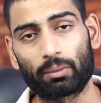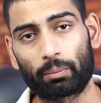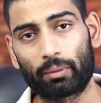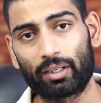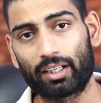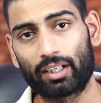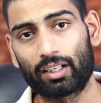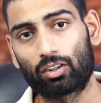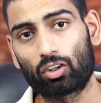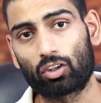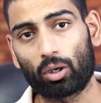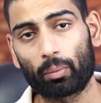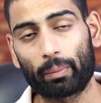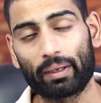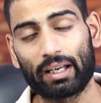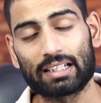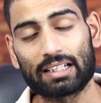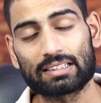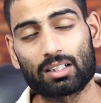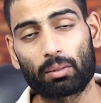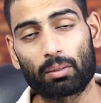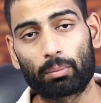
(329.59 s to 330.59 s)
जबकि टिकटॉक पे
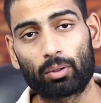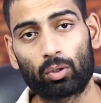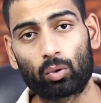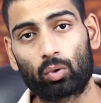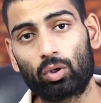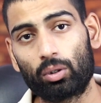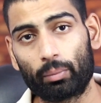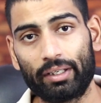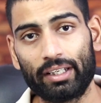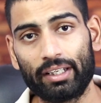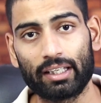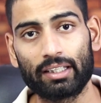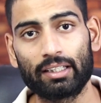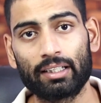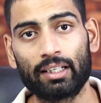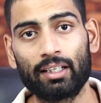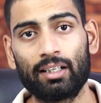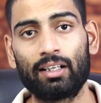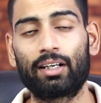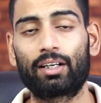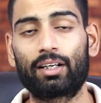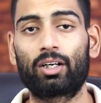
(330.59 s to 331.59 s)
ऐसा बिल्कुल भी नहीं
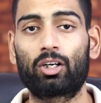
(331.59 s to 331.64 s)
है